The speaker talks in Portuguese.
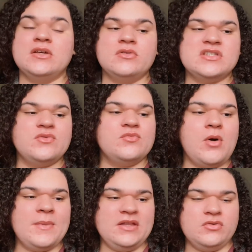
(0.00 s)
Inclusive, o
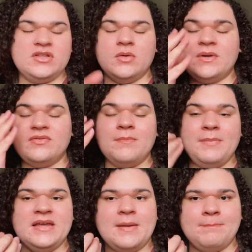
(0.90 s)
momento que deu para ver
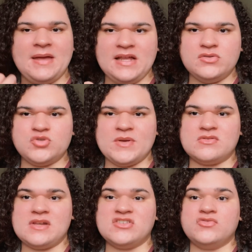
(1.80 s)
bem a pele dos
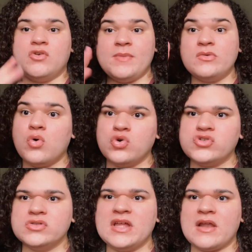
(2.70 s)
personagens foi bem o
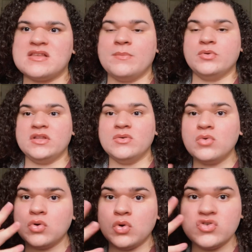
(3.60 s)
rosto dela, sabe? Porque tem
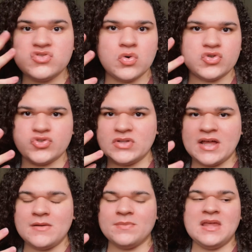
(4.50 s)
um close no rosto
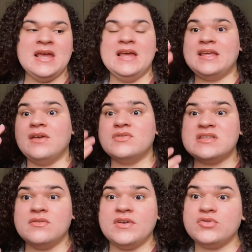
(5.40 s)
dela, que aí
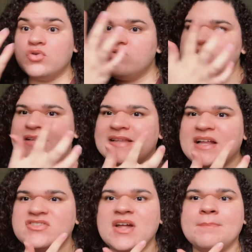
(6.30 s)
você vê todos os
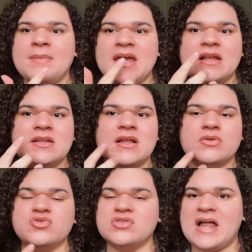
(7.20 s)
detalhes da pele, da,
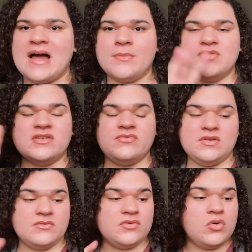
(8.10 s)
dos lábios,
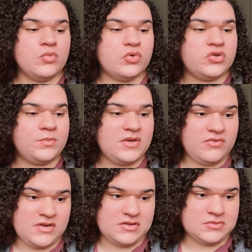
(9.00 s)
enfim, ficou muito
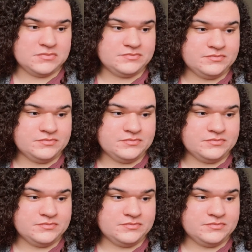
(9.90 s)
perfeito.